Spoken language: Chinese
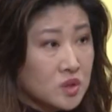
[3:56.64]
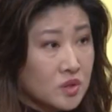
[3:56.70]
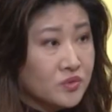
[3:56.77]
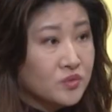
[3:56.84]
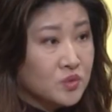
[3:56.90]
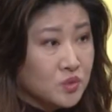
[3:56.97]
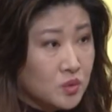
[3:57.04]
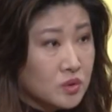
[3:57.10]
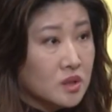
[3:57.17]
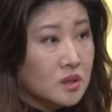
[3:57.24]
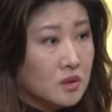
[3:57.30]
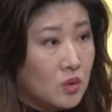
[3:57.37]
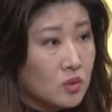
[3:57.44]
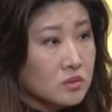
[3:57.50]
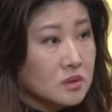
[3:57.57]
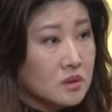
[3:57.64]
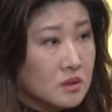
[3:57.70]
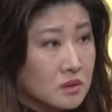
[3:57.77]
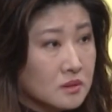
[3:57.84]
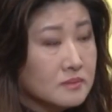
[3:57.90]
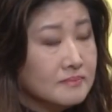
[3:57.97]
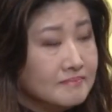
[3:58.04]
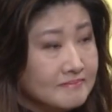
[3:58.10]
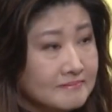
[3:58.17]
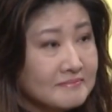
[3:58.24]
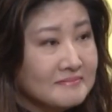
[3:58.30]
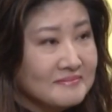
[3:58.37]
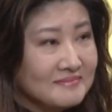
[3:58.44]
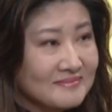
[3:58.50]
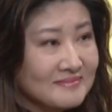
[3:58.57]
政府所提供的，真好。所以
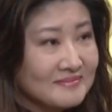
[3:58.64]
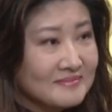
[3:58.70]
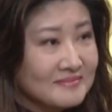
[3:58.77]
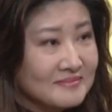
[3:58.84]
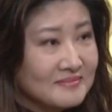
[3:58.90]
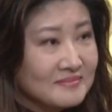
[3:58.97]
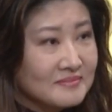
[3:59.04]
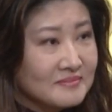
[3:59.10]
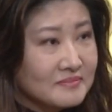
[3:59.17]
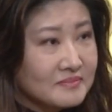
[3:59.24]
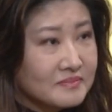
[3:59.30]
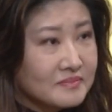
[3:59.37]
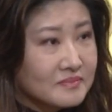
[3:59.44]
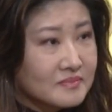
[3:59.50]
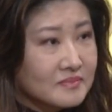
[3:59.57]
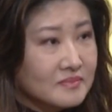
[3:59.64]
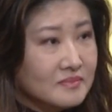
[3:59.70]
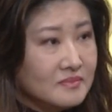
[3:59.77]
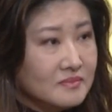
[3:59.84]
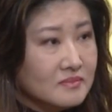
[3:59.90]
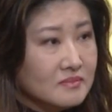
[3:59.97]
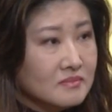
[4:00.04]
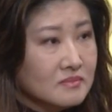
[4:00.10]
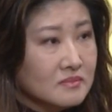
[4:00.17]
他就看你的需要，就免费